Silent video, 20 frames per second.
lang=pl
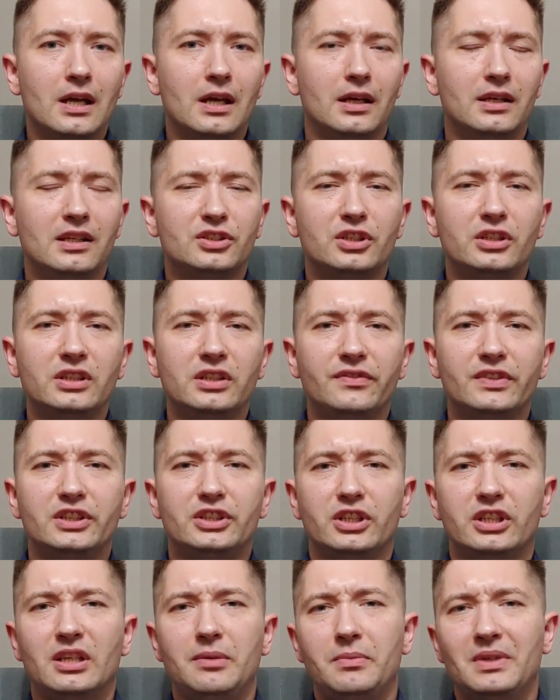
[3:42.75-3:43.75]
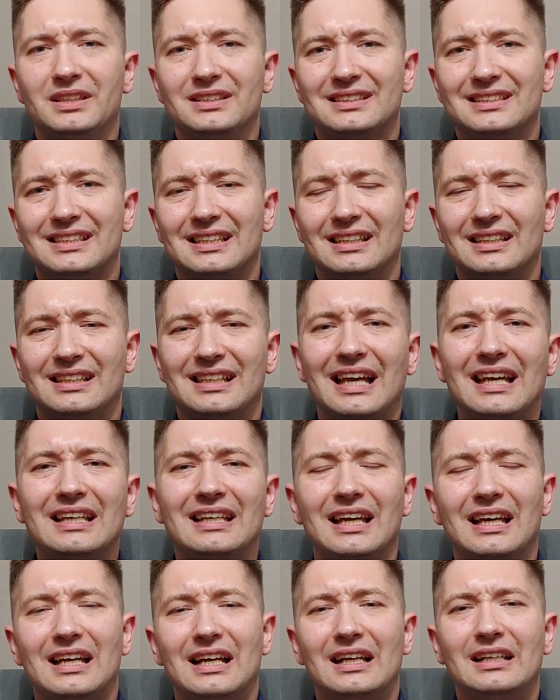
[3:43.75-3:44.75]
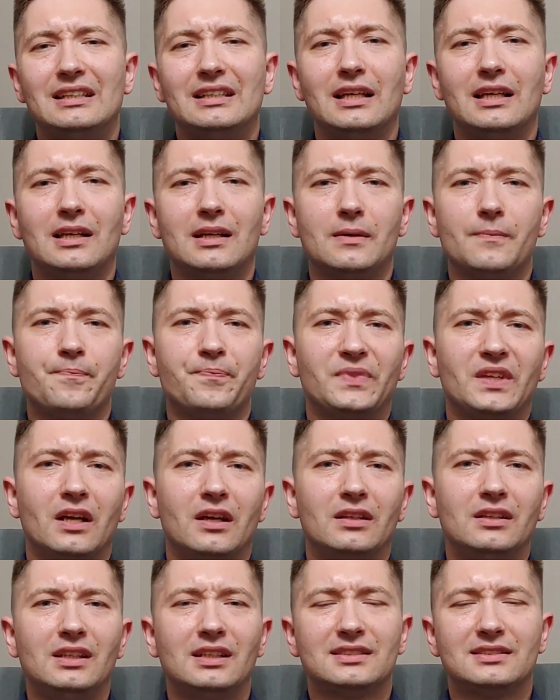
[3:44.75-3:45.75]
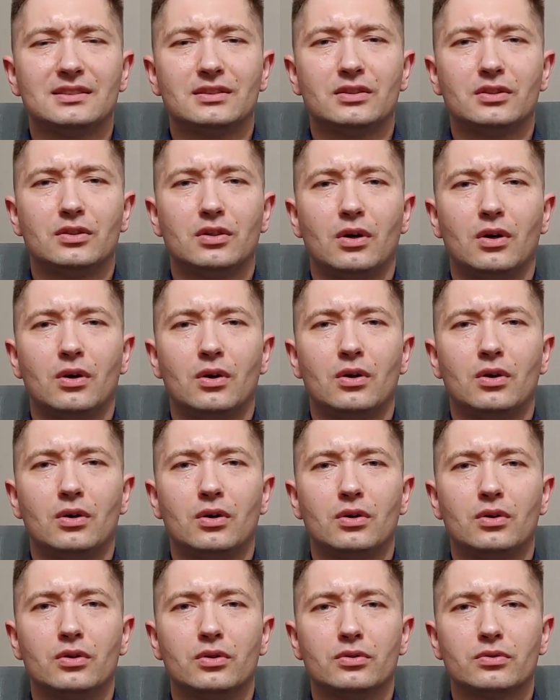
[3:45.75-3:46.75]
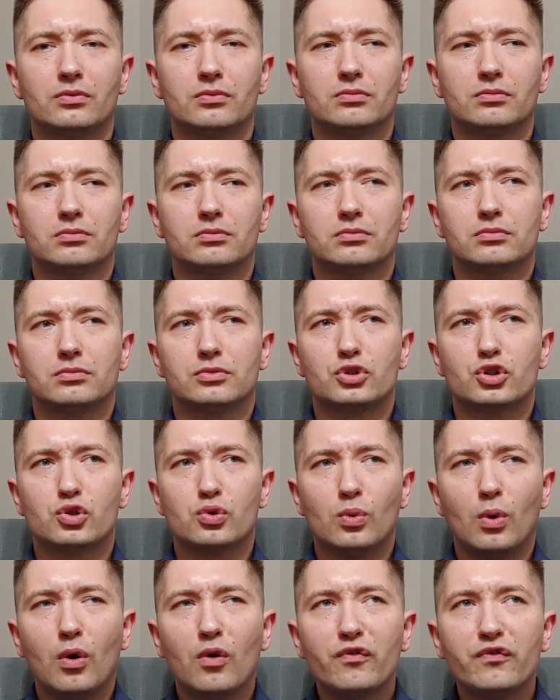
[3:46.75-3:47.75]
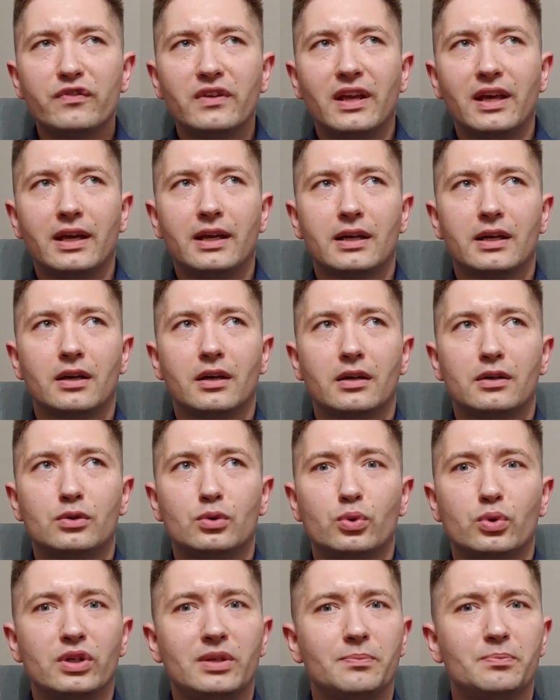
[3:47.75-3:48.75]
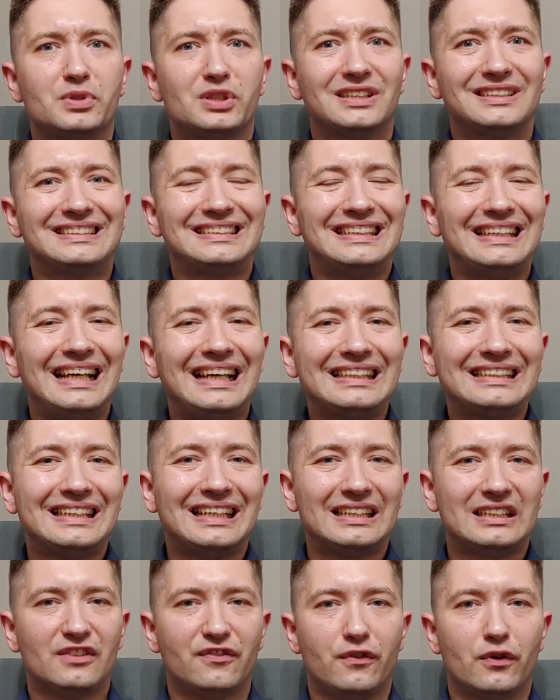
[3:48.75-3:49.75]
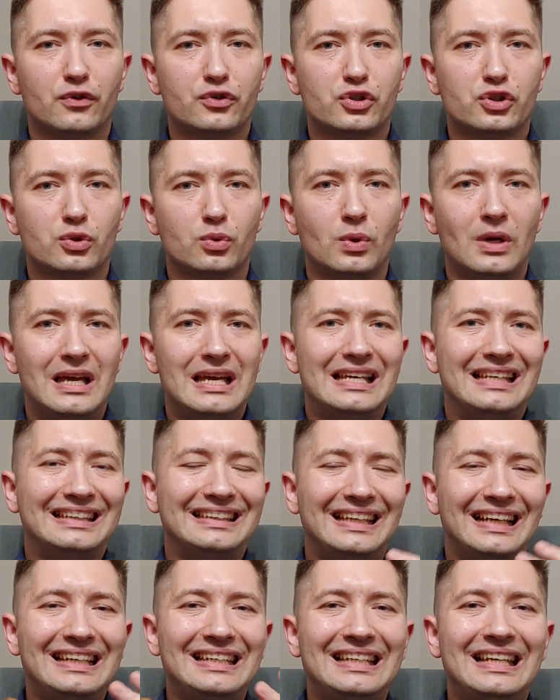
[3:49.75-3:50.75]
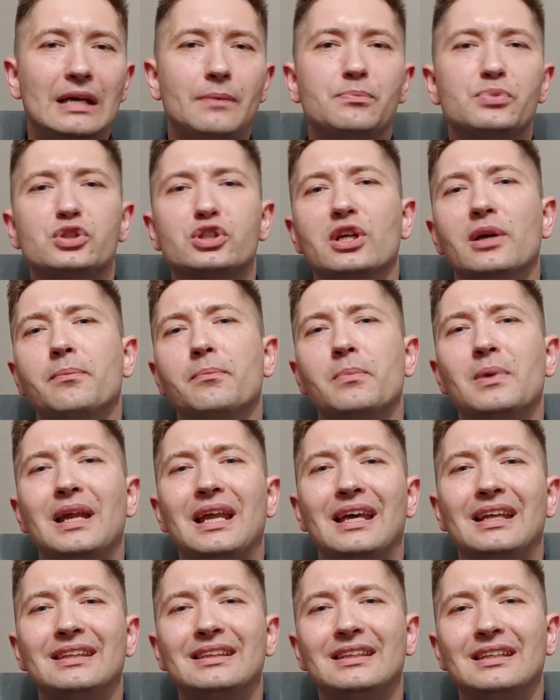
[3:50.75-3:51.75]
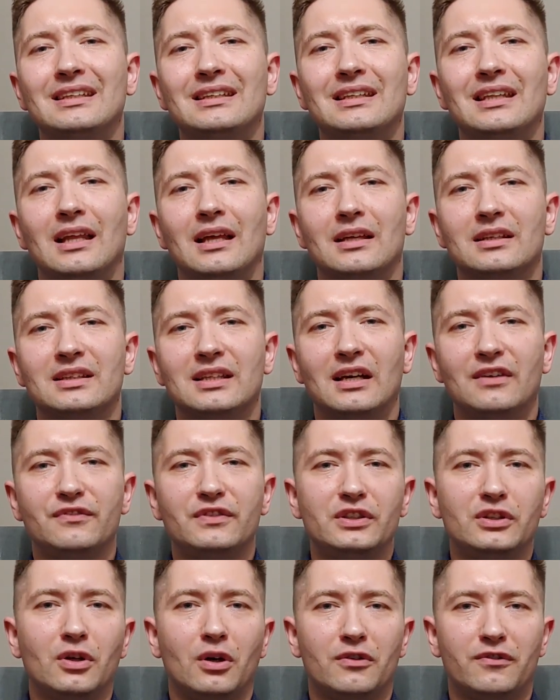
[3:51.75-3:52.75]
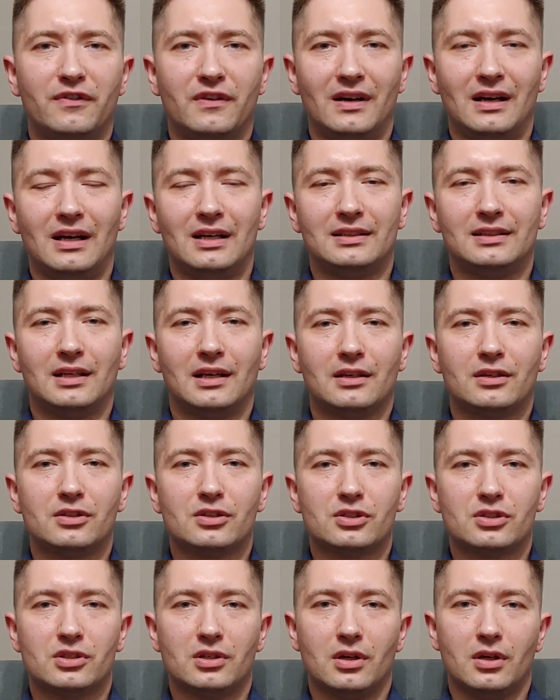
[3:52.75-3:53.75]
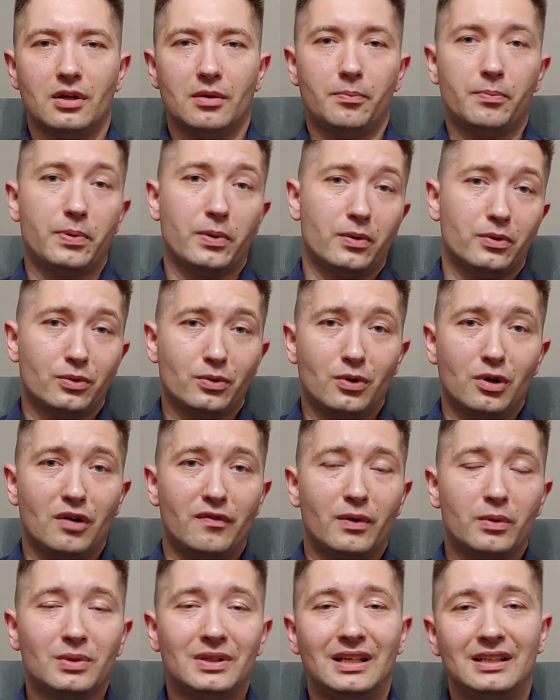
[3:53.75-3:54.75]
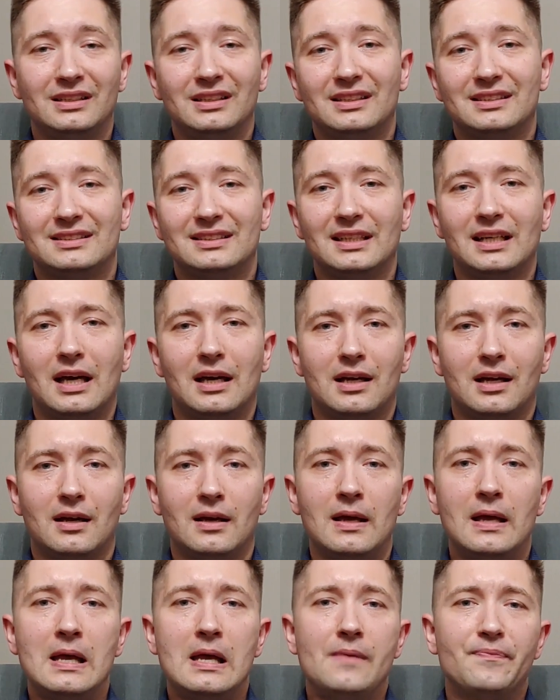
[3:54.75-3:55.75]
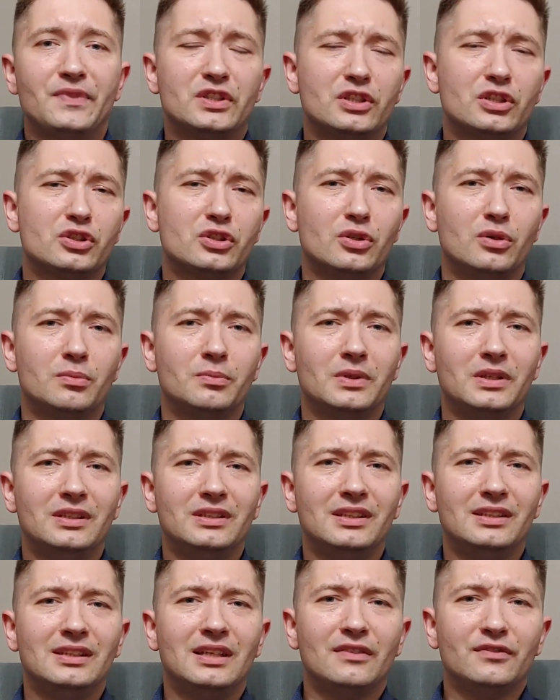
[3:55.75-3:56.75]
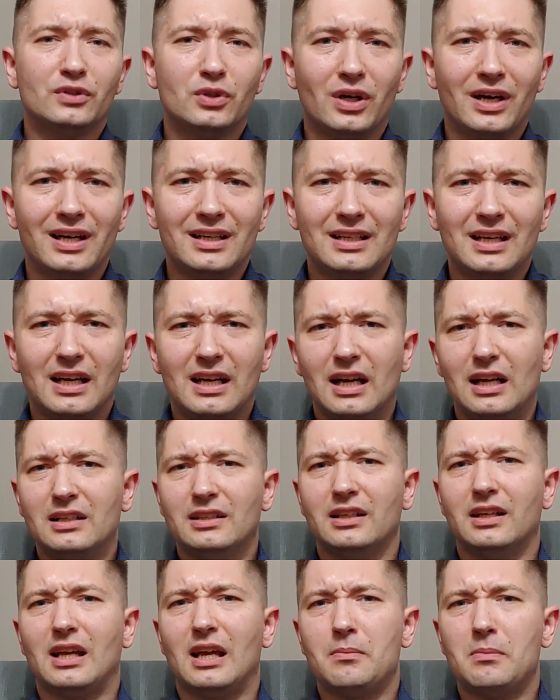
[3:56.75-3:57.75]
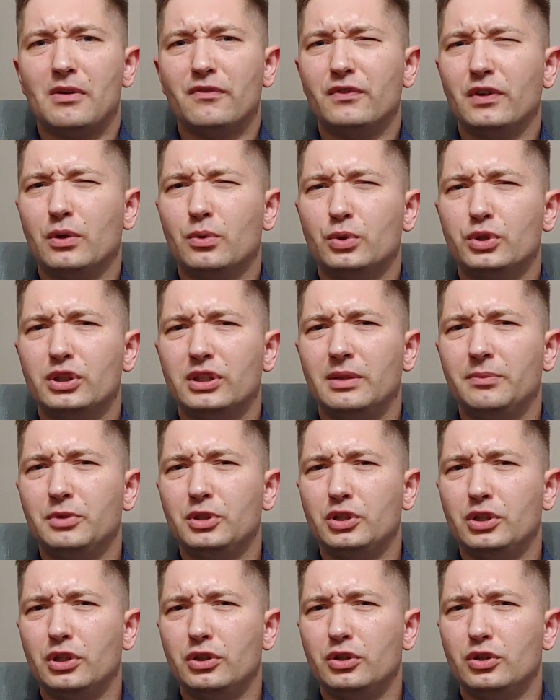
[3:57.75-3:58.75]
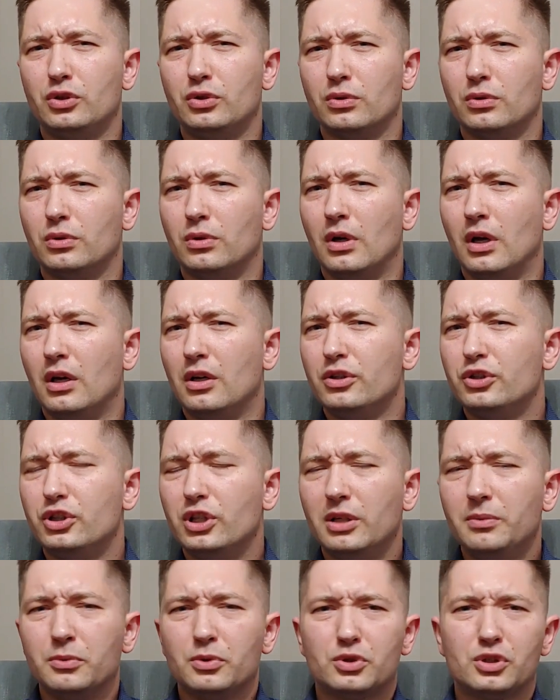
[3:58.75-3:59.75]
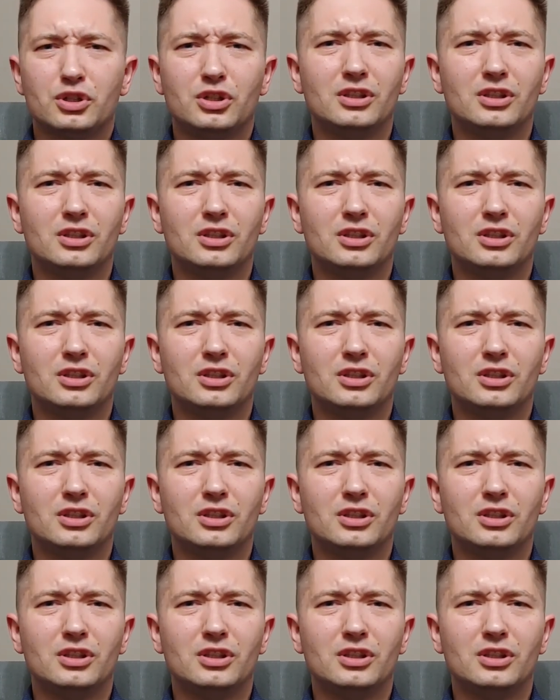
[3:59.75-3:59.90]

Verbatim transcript: Jeżeli nie wiecie, kim jest Henke Kellner, jest to człowiek, który przez lata tworzył najlepsze blendy dla Dawidofa, a także produkował dla nich cygara. Zresztą niedawno Henke Kellner, chyba w wieku 77 czy